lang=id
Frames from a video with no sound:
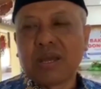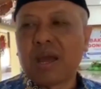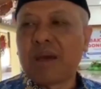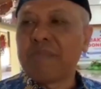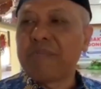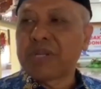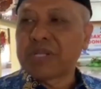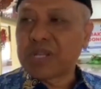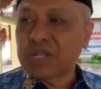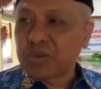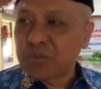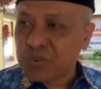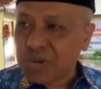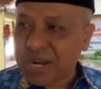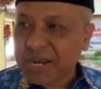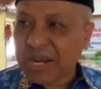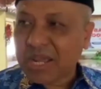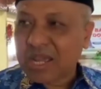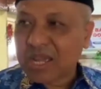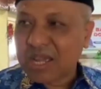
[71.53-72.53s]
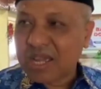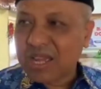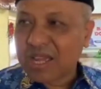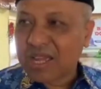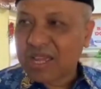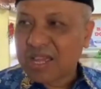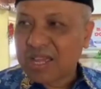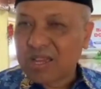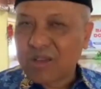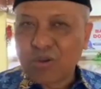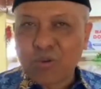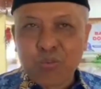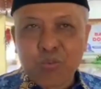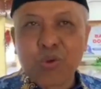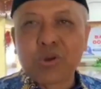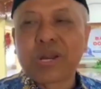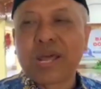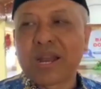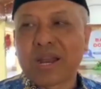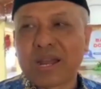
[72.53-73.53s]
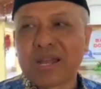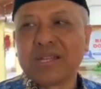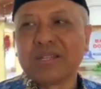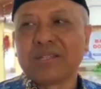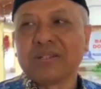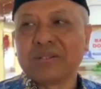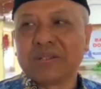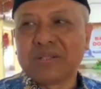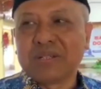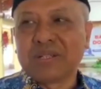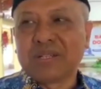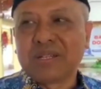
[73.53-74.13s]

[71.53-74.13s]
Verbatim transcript: hampir satu bulan lah umur darah itu.